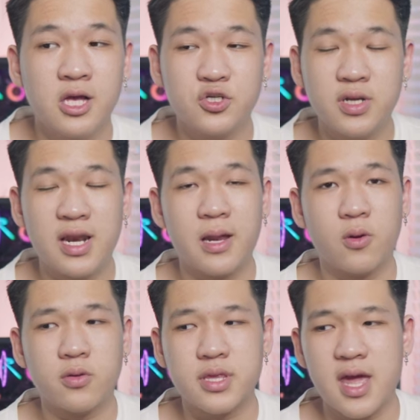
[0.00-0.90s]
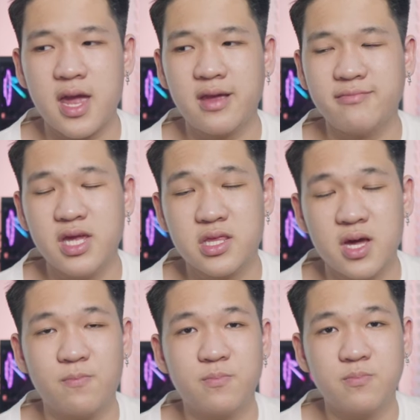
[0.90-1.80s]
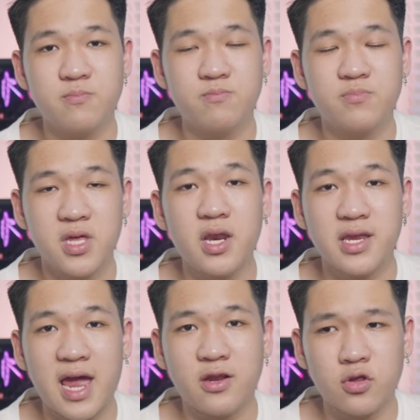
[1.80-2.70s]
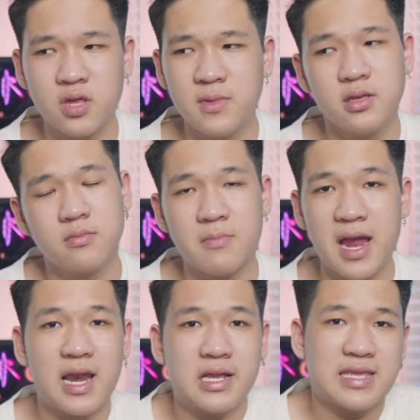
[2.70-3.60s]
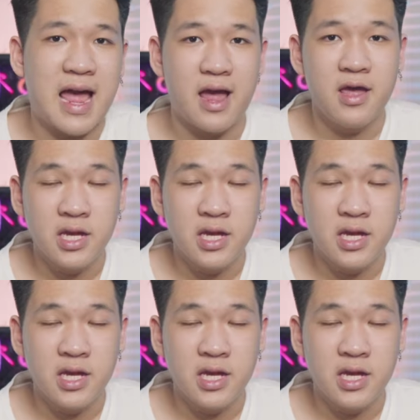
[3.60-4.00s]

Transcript: cho nên là nó sẽ bị sập rất là nhanh, nó sẽ bị bay là tả.